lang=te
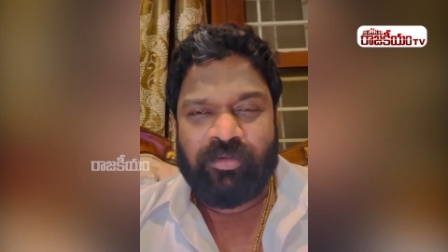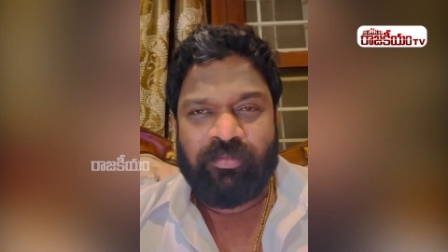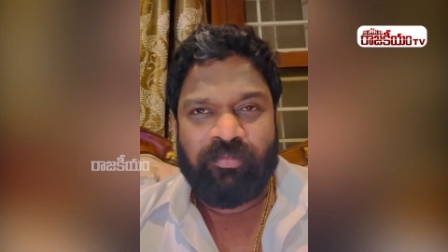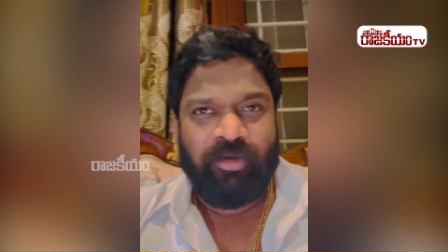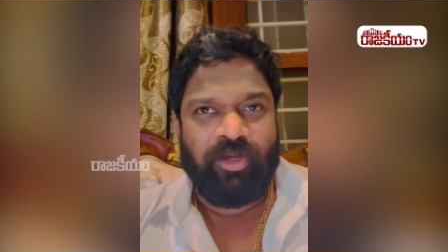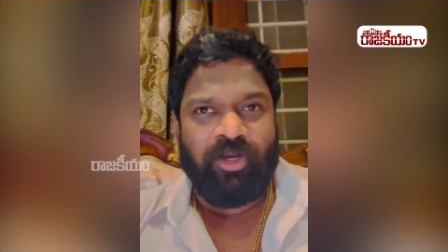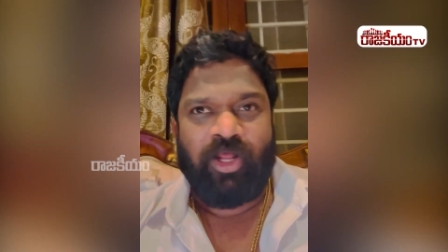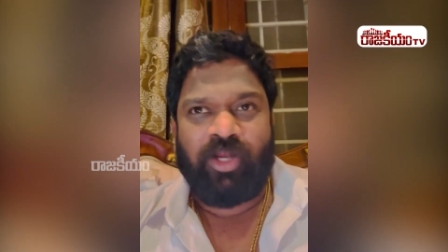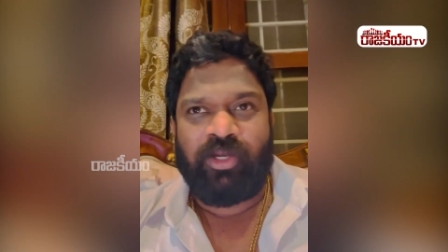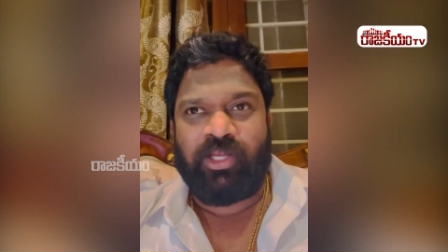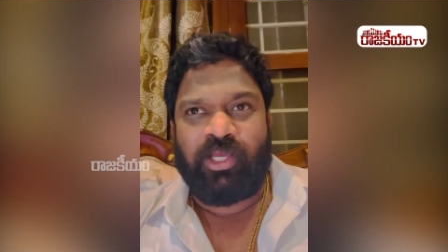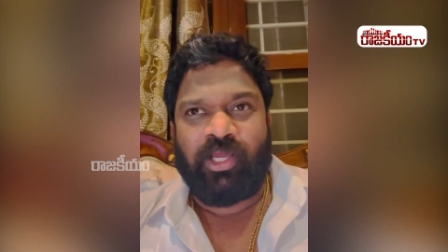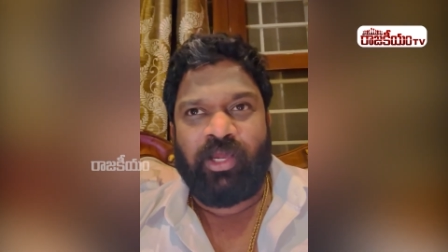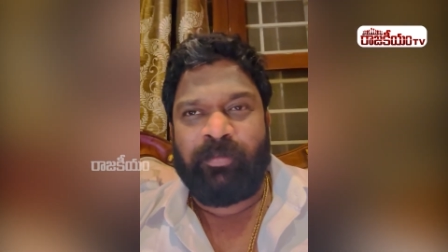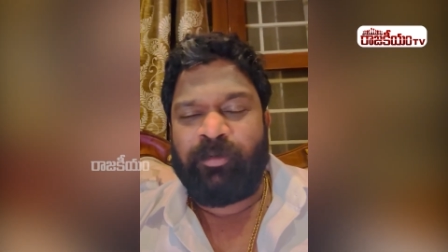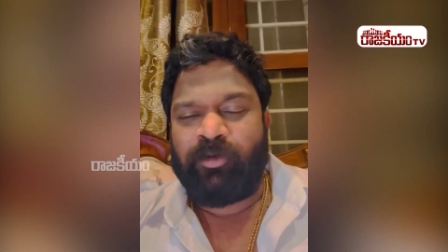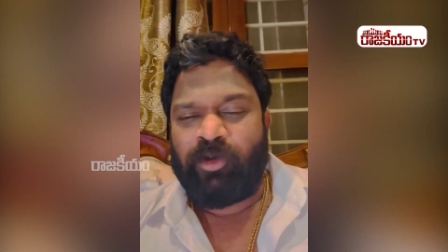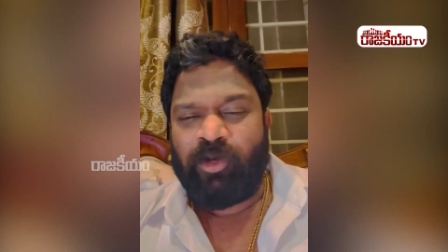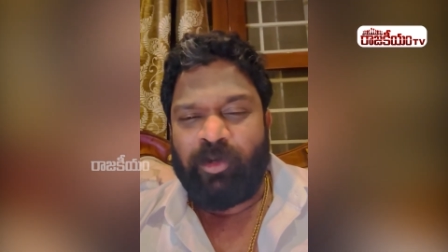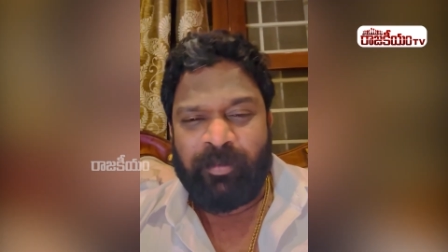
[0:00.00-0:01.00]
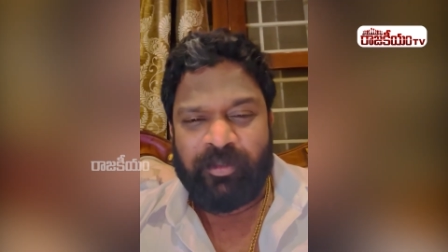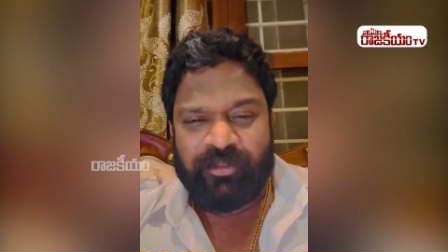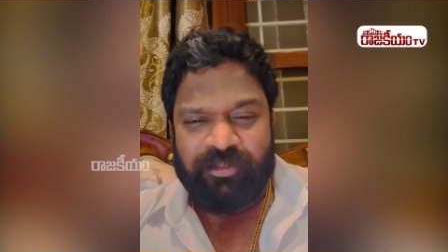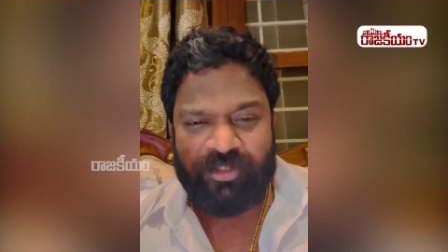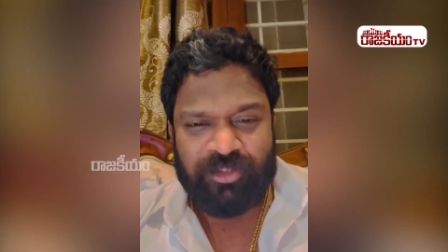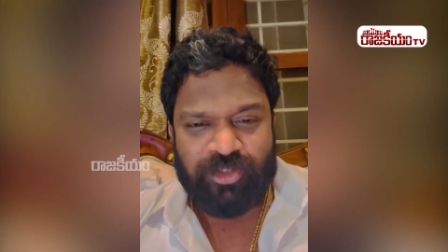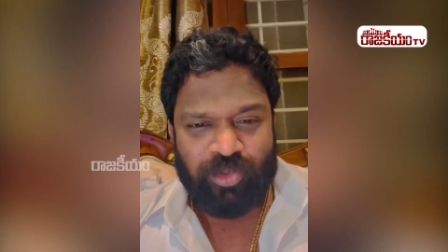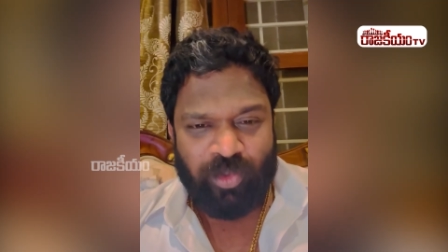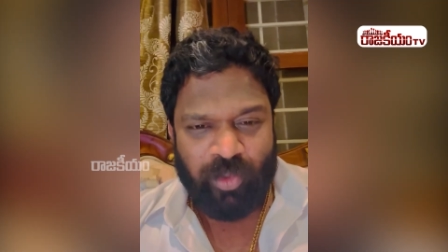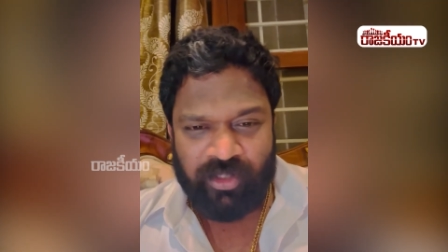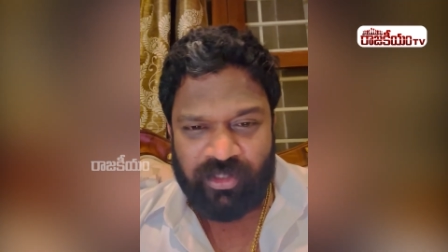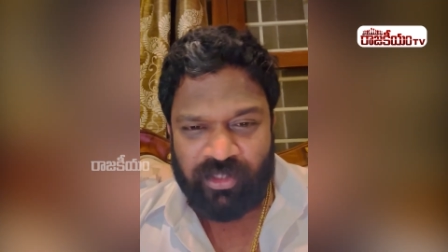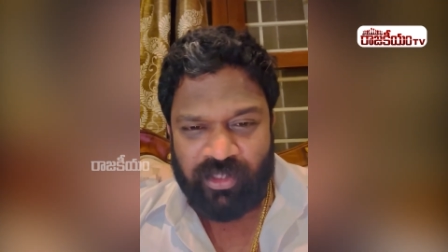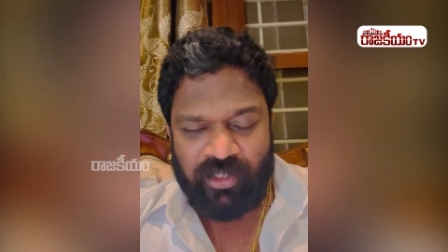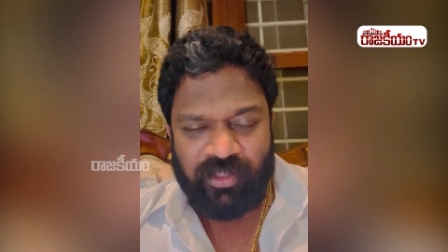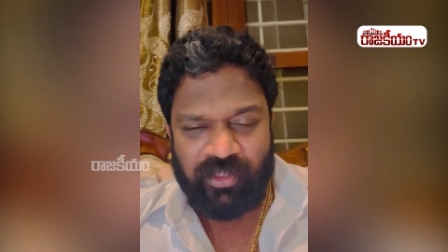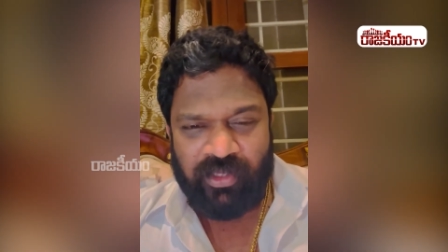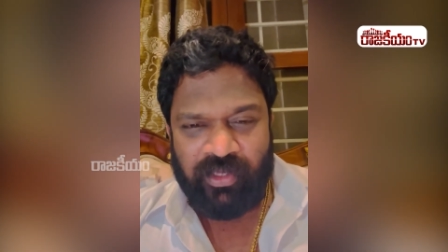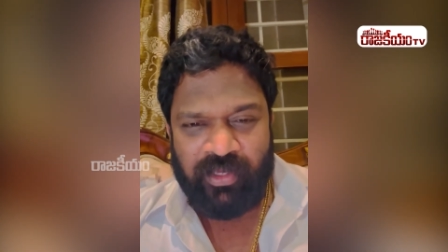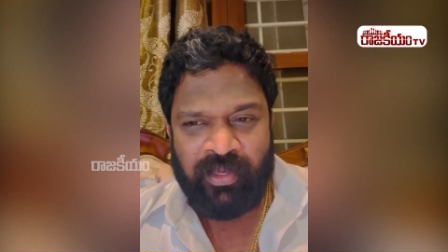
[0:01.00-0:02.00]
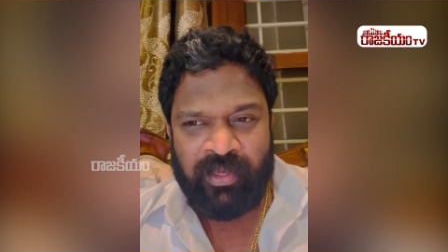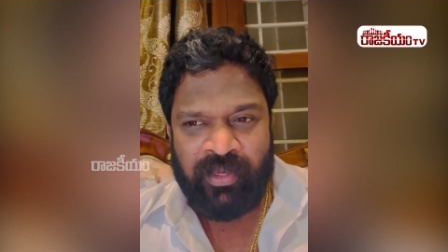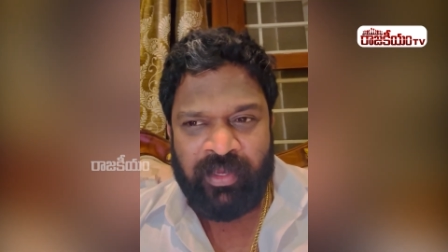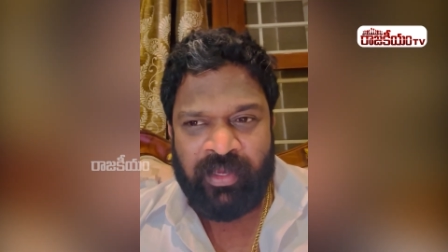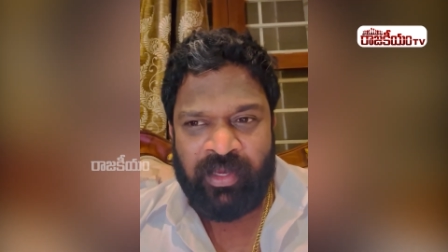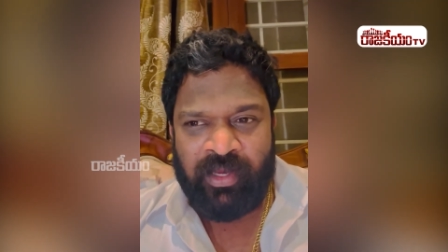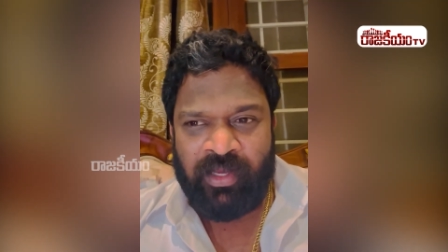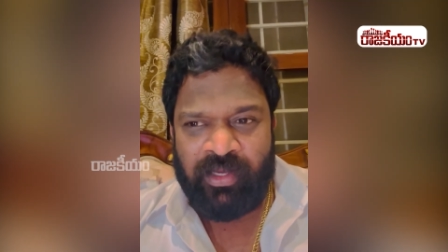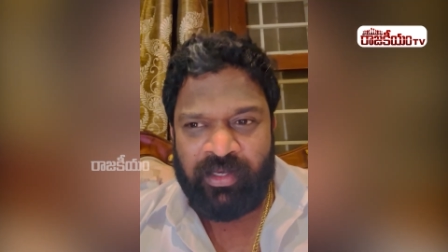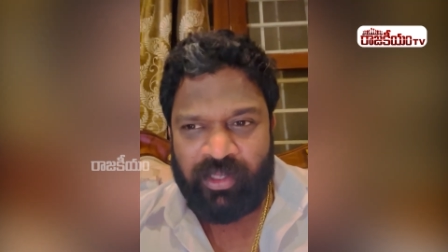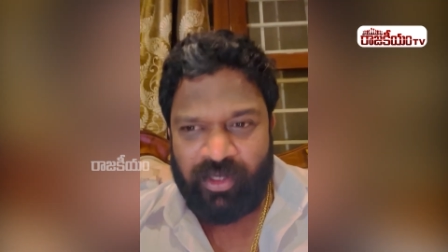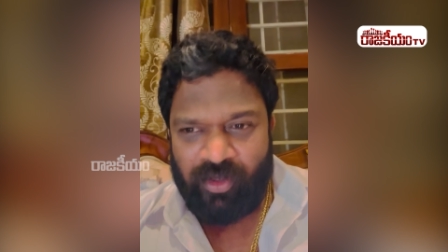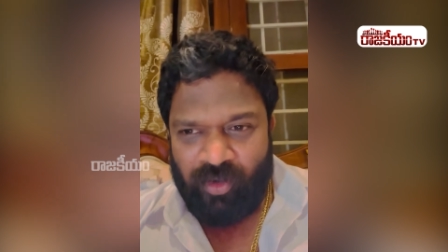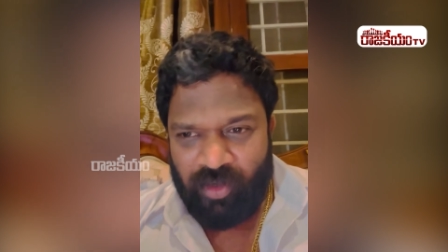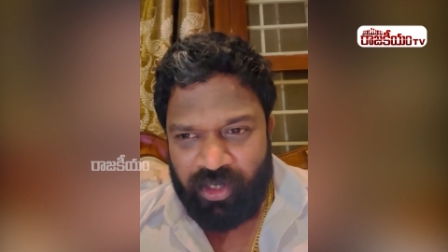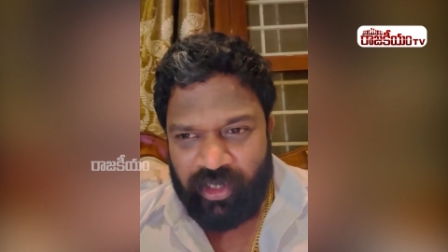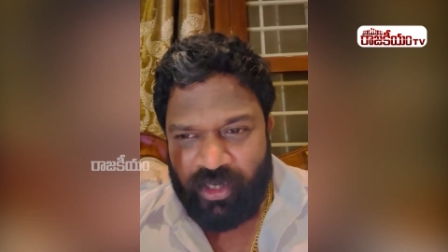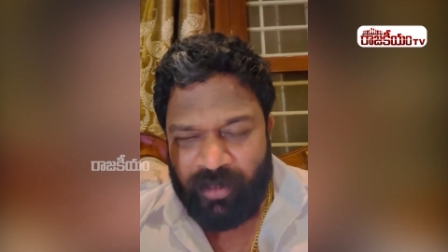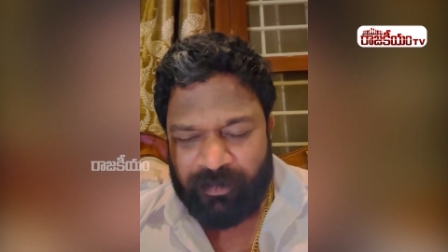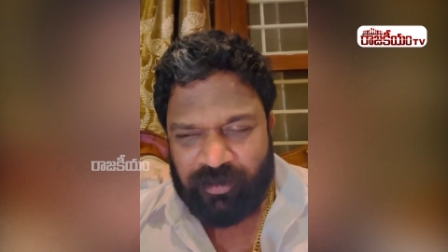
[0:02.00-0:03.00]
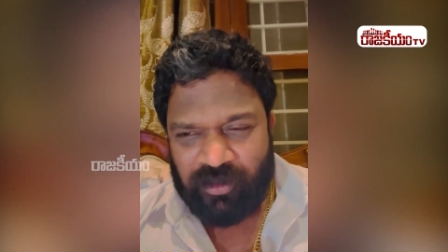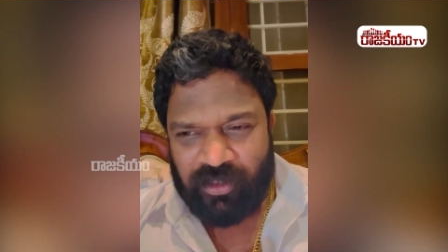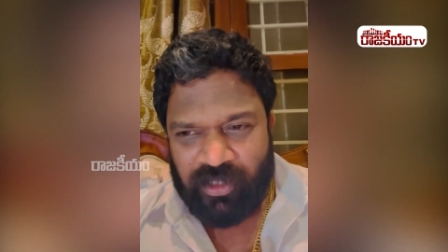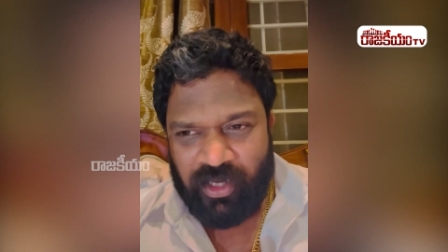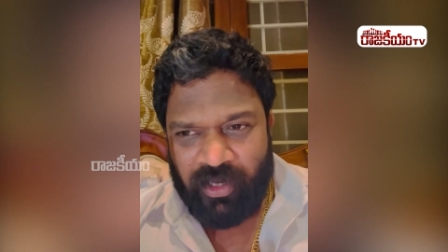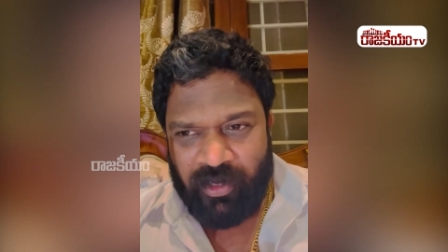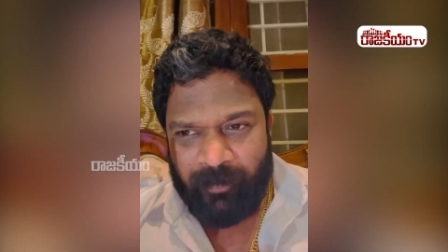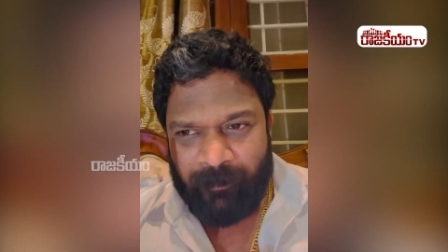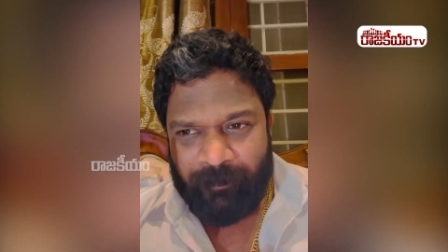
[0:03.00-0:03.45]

మైనారిటీ కమ్యూనిటీలో పెద్ద ఇష్యూ అయింది అది నేను ఒకటే చెప్తున్నా